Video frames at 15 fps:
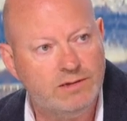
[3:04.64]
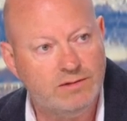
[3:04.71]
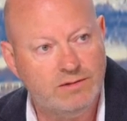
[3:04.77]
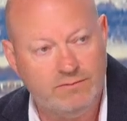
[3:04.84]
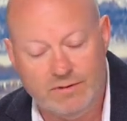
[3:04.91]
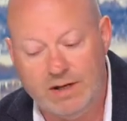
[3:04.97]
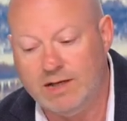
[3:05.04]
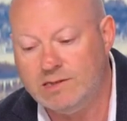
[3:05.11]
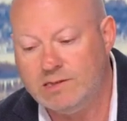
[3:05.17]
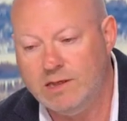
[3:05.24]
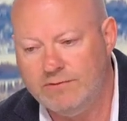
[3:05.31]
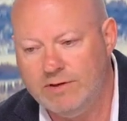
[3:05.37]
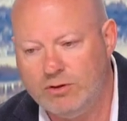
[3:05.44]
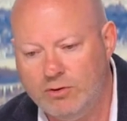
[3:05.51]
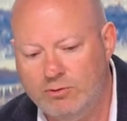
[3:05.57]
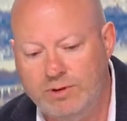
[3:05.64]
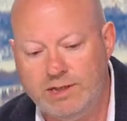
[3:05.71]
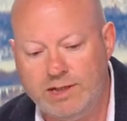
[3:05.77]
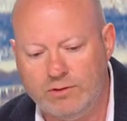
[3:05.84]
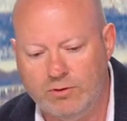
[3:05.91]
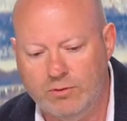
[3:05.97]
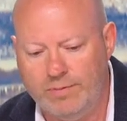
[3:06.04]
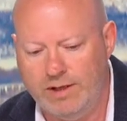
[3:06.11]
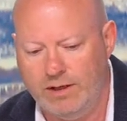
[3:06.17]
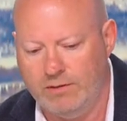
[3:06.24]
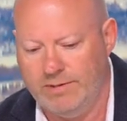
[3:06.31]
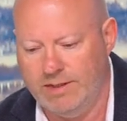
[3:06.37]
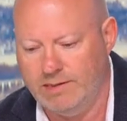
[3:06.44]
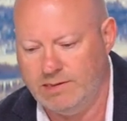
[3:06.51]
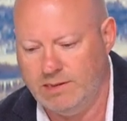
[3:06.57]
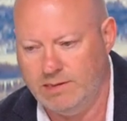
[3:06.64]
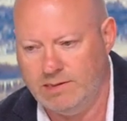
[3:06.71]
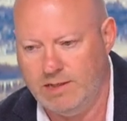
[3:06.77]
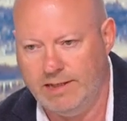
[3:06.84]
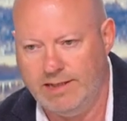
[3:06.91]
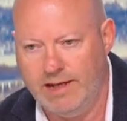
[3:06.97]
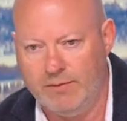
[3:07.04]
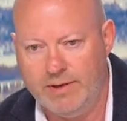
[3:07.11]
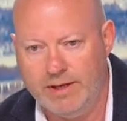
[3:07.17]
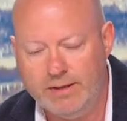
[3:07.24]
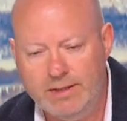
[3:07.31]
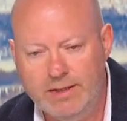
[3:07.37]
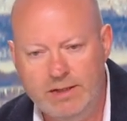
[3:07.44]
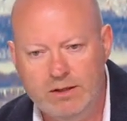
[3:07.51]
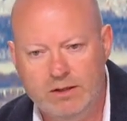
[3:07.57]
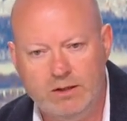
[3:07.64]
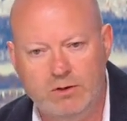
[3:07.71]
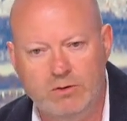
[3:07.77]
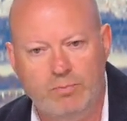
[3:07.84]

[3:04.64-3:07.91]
qui pouvait. Voilà, s'il y avait que lui quelque part, bah, c'est le karma. Euh,